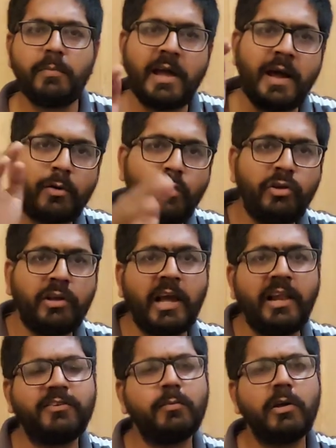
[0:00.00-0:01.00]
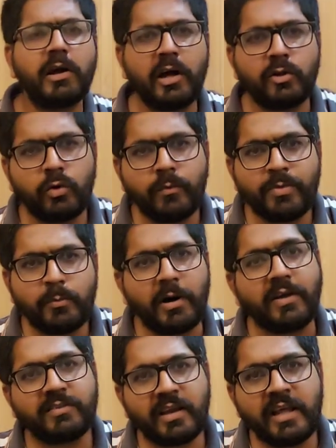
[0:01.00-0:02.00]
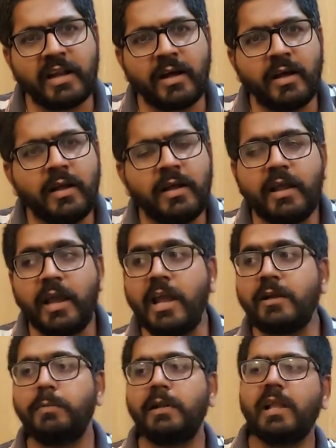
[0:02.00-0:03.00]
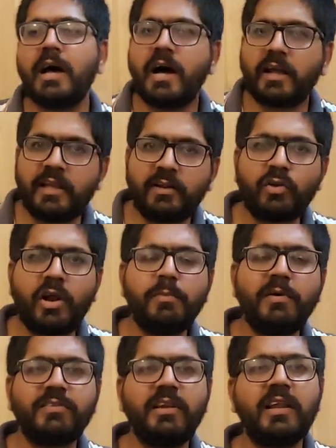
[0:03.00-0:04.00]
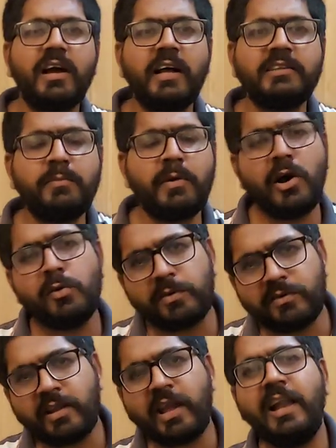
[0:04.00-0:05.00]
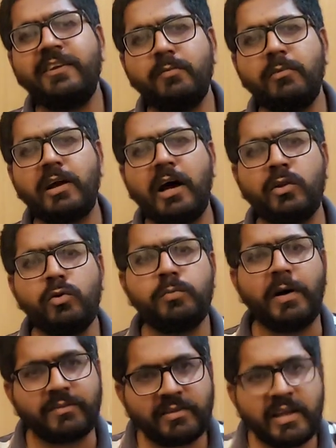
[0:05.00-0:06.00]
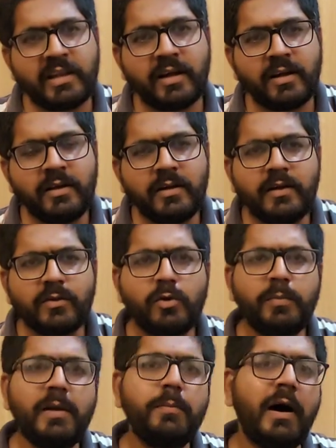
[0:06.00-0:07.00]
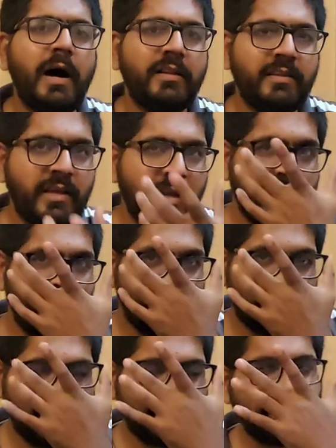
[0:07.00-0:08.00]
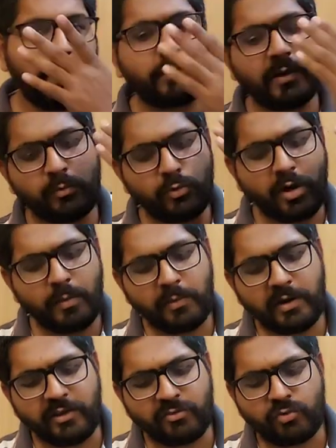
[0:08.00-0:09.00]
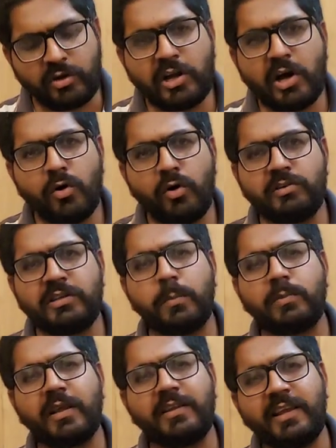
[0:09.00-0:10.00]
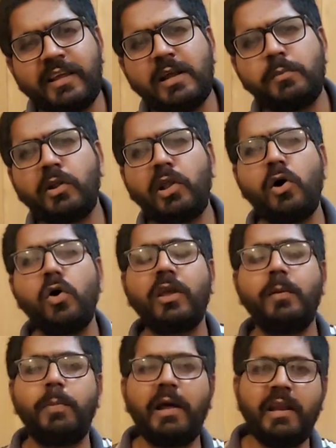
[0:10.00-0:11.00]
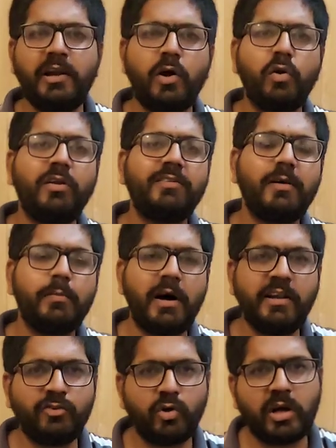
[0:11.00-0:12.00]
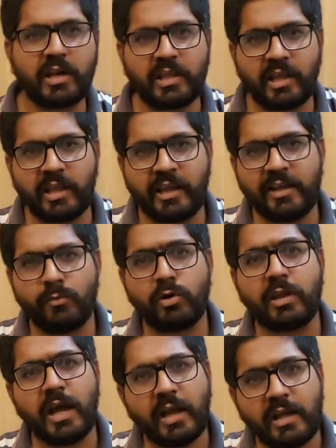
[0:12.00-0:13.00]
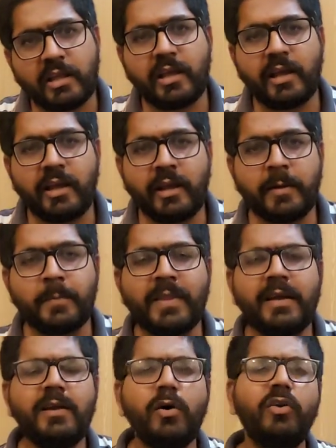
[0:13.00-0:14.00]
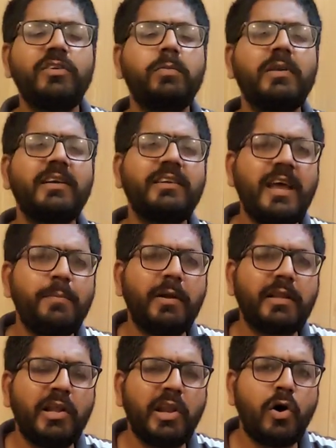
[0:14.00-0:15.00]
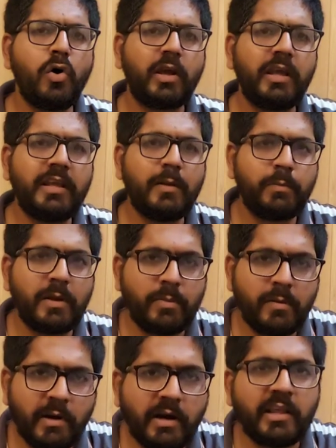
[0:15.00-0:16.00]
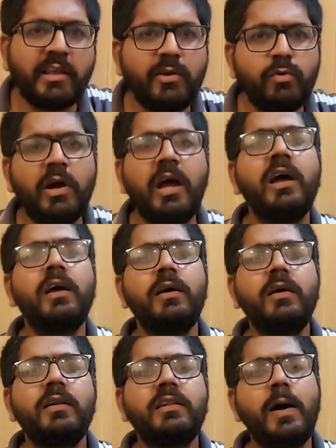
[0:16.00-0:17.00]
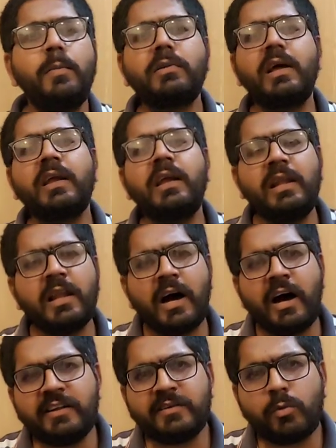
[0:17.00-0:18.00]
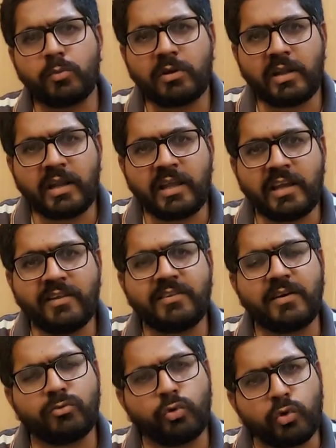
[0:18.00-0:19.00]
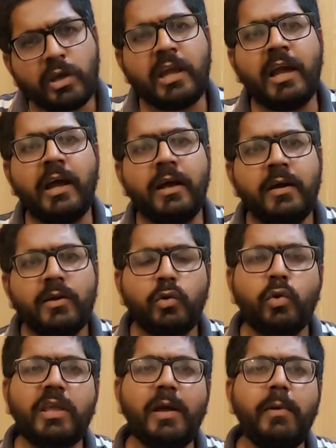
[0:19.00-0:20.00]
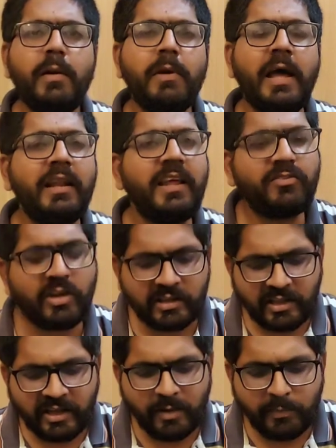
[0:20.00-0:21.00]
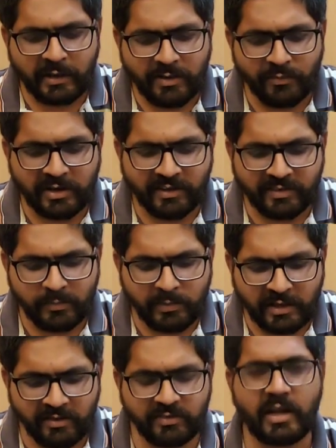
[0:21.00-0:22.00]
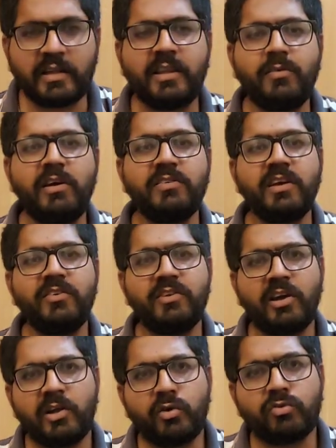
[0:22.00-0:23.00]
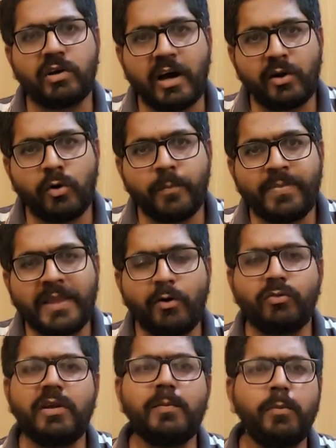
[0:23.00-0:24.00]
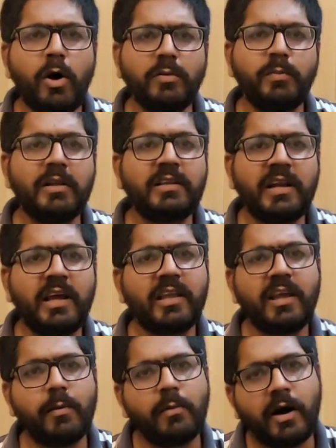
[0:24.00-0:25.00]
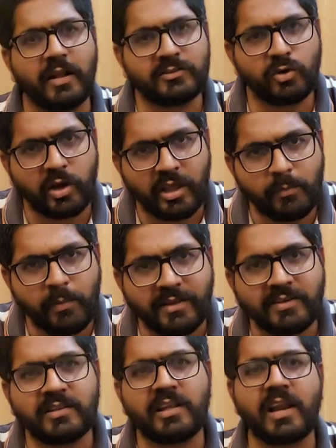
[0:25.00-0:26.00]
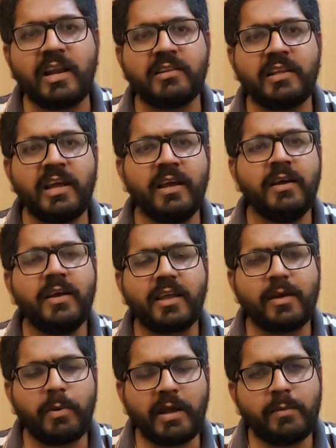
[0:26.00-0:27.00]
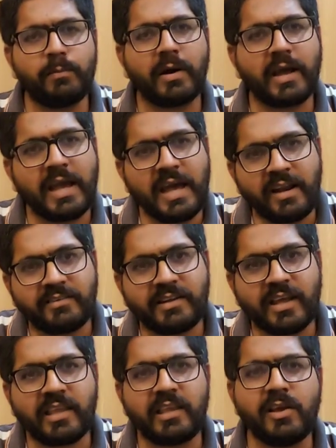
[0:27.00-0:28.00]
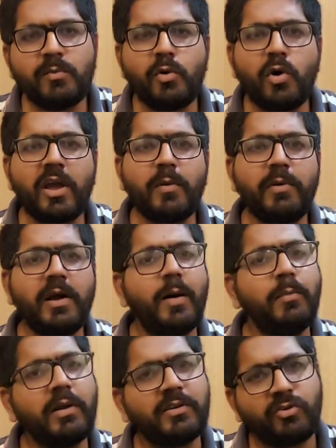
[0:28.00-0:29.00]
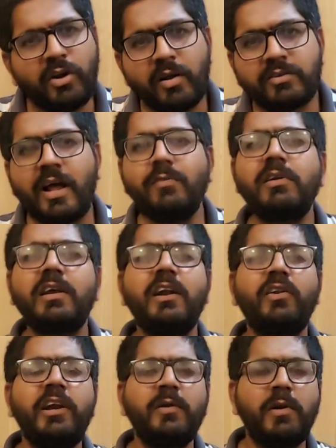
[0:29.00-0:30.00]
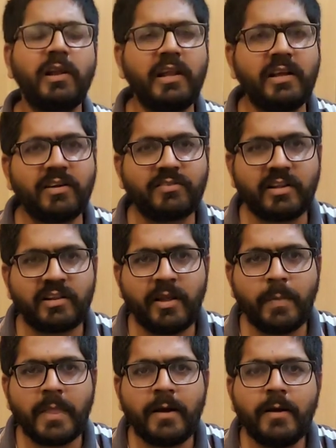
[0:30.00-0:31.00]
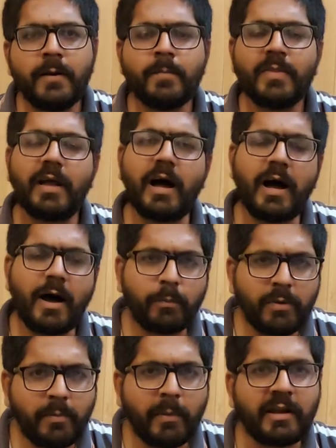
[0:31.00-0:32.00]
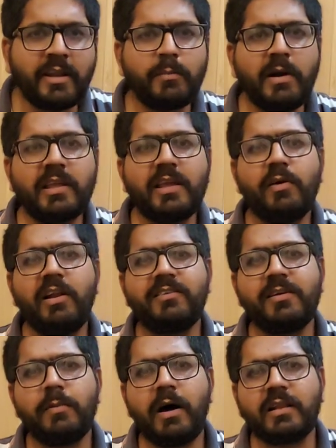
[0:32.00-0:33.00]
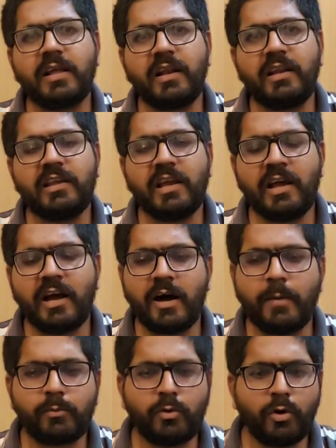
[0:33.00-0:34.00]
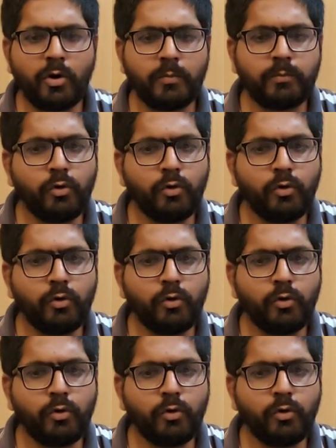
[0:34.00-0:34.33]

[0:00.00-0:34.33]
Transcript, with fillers: से मैं आपको मुझे कैल्शियम लगा दो फंस गए ना एक बंदा आके ट्राइपर्सन लगा जाए मैं ऊपर से कैल्शियम लगा दूं फंस गए ना तो भाई बात ही है कि जब तक मुकम्मल हिस्ट्री ना हो जब तक ये ना पता हो कि पहले डॉक्टर साहबान जो करके गए हैं वो क्या करके गए हैं और जब तक ये पता ना हो कि ये बीबी बैठी क्यों है तब तक इलाज मुमकिन नहीं है सिर्फ तुके हैं तुक्के में मैं नहीं चाहता कि मेरी वजह से मेरी ज़ात की वजह से किसी का नुकसान हो उससे बहुत बेहतर है कि हम हाथ जोड़ के माजरत कर लेते हैं कि भाई बगैर चेक किए मौके पे हम जानवर का ट्रीटमेंट नहीं कर सकते हाँ अपने मैनेजमेंट के हवाले से बात करनी है आपको